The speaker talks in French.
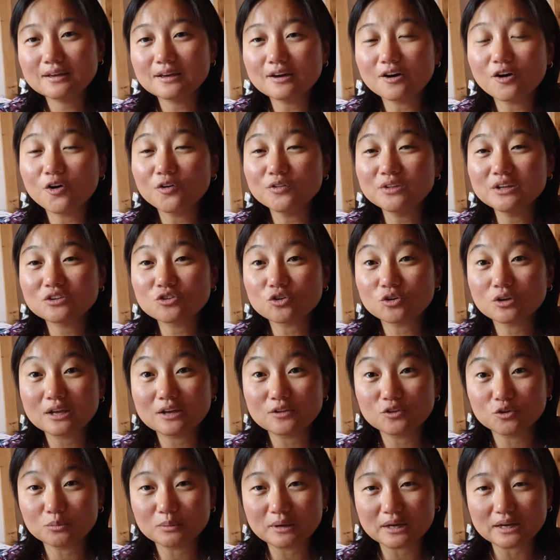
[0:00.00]
en étant là
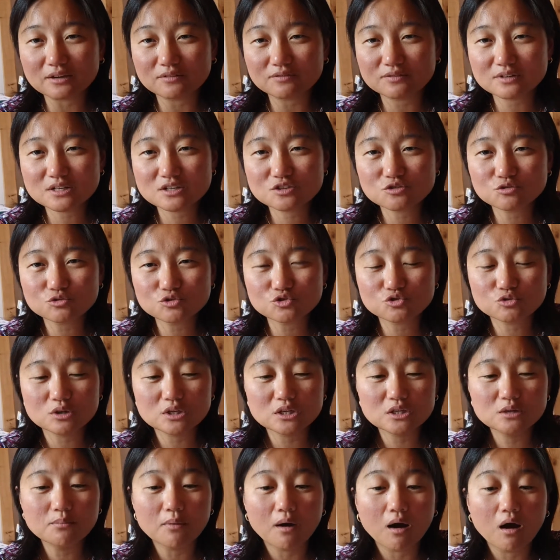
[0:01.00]
dans ma réflexion, je lui ai
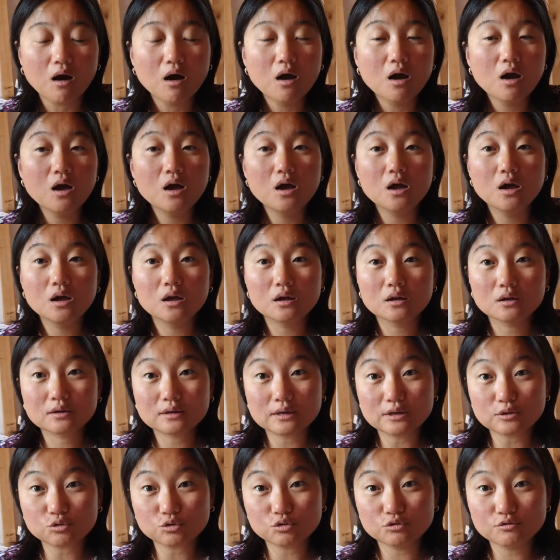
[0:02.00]
dit, ben,
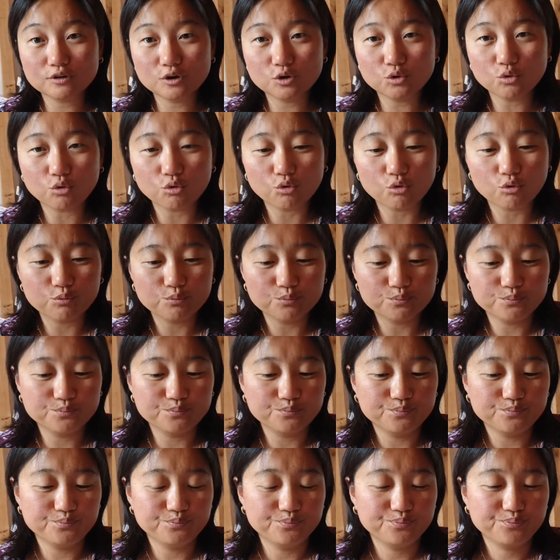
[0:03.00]
80 euros.
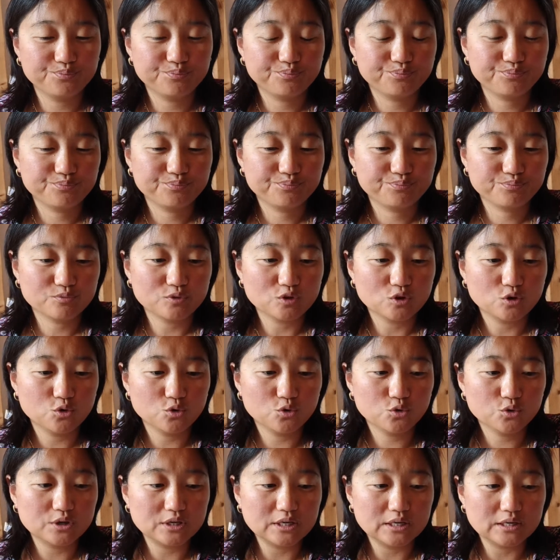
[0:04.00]

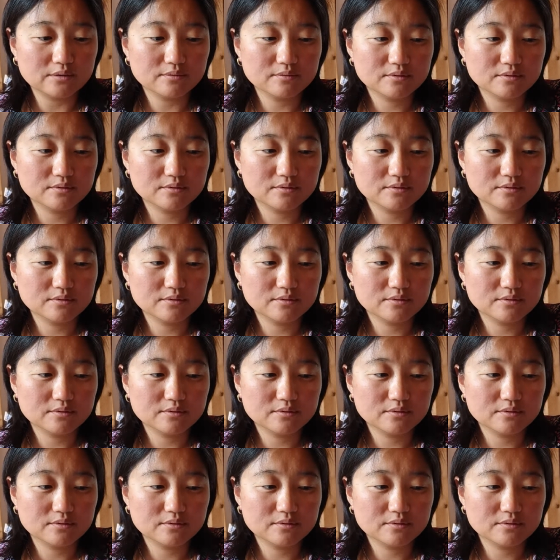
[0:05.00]
Ok,